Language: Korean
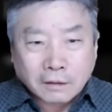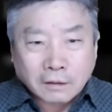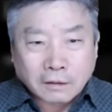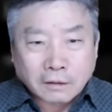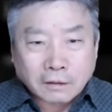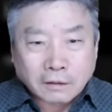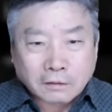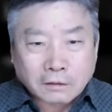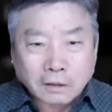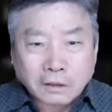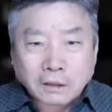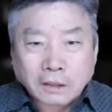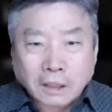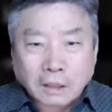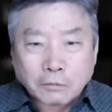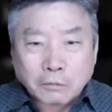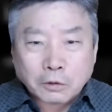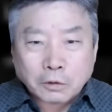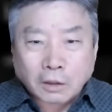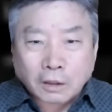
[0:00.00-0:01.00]
에, 저렇게
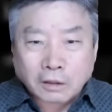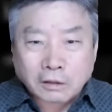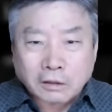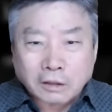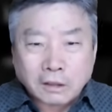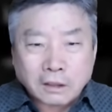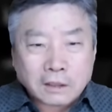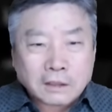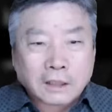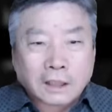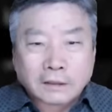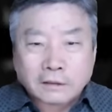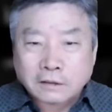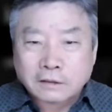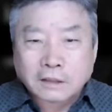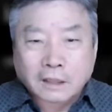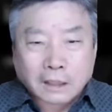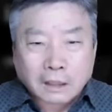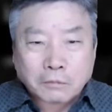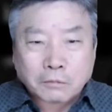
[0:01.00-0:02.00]
하면요 걸리지
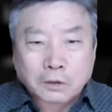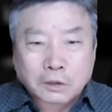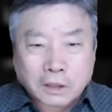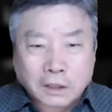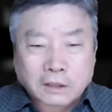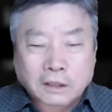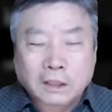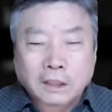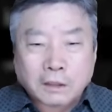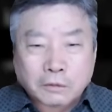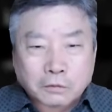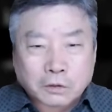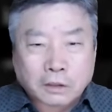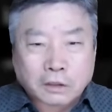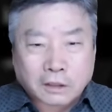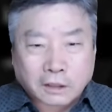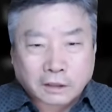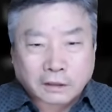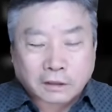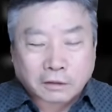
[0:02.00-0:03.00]
않는 사람이 세상에
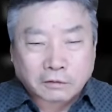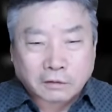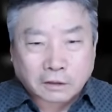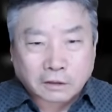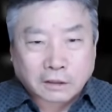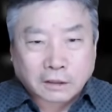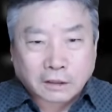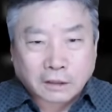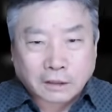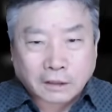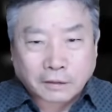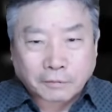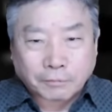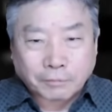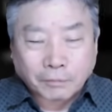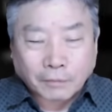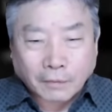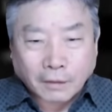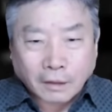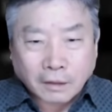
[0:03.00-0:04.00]
없을 것 같아요 제 생각에.
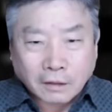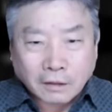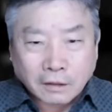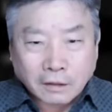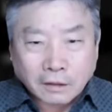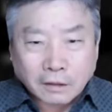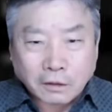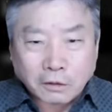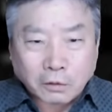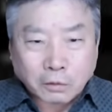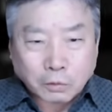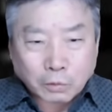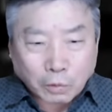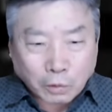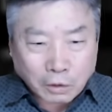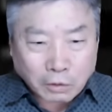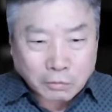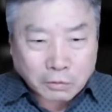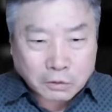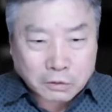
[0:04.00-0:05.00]
그리고
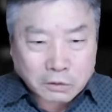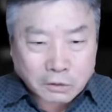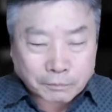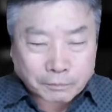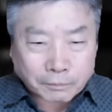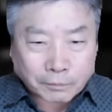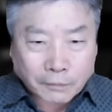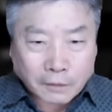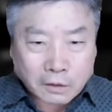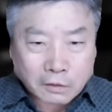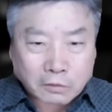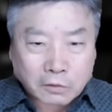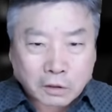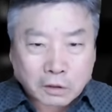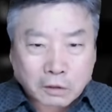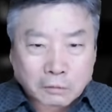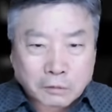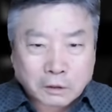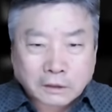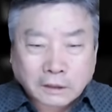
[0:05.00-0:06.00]
놀라운 것은 그
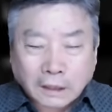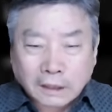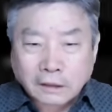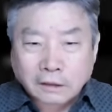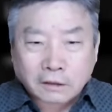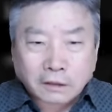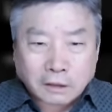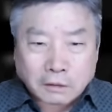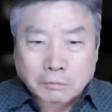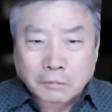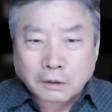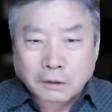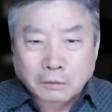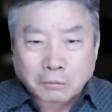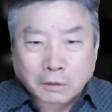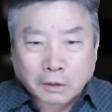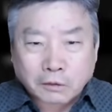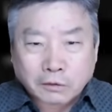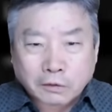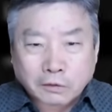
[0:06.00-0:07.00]
특검을 자기들
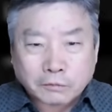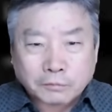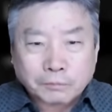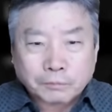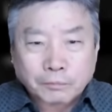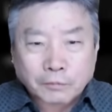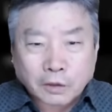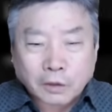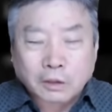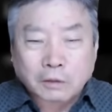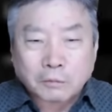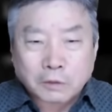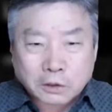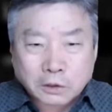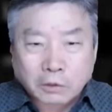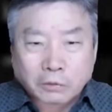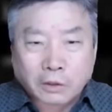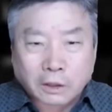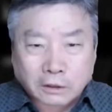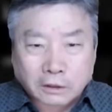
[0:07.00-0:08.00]
입맛에 맞는 특검을
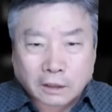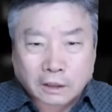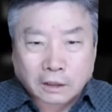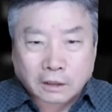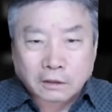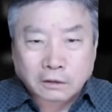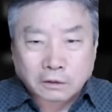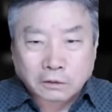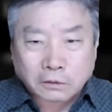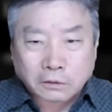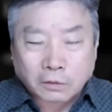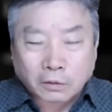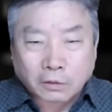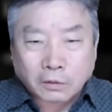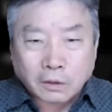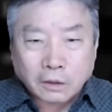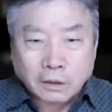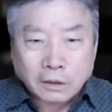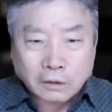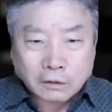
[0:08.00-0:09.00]
세우겠다라는
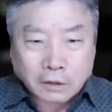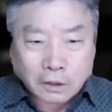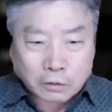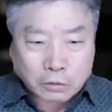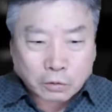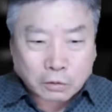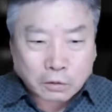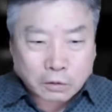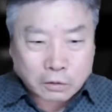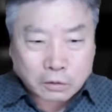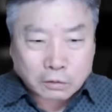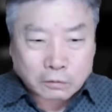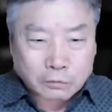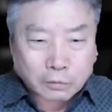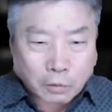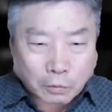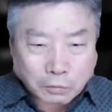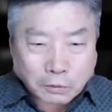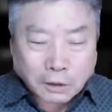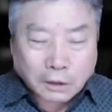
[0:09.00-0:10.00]
것이고
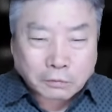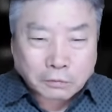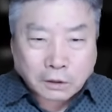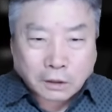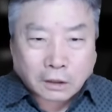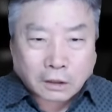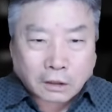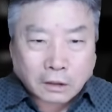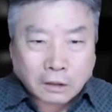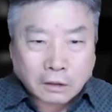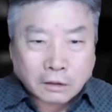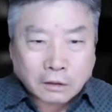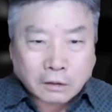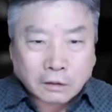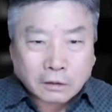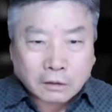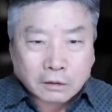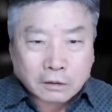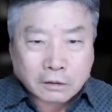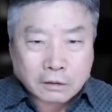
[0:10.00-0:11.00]
대통령은 꼼짝없이
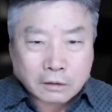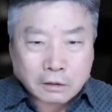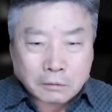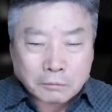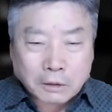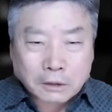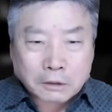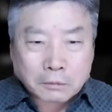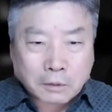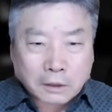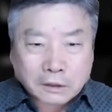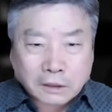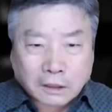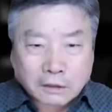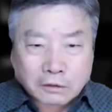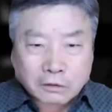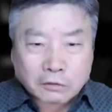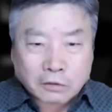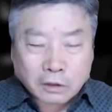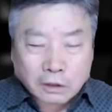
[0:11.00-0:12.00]
어, 입맛에 맞지
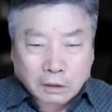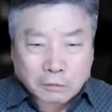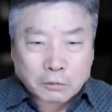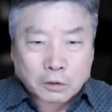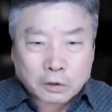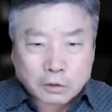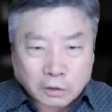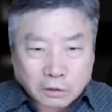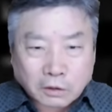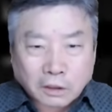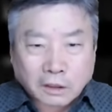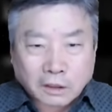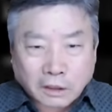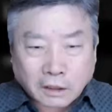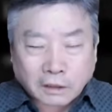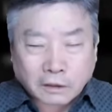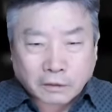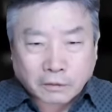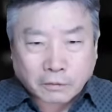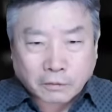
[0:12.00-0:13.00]
않는 특검을
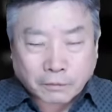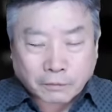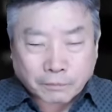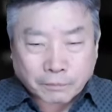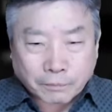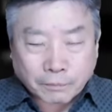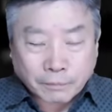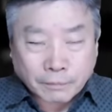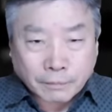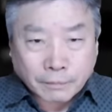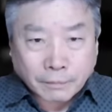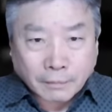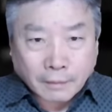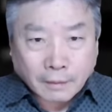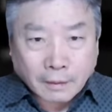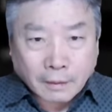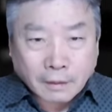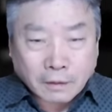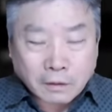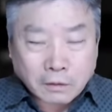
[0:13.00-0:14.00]
선택을 해야 되고
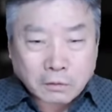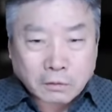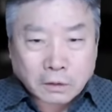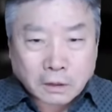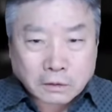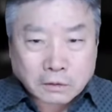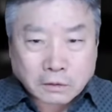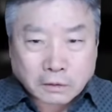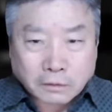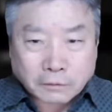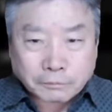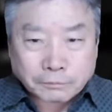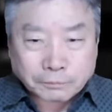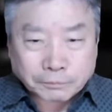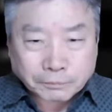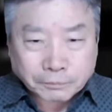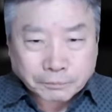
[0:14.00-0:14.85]
그리고 나서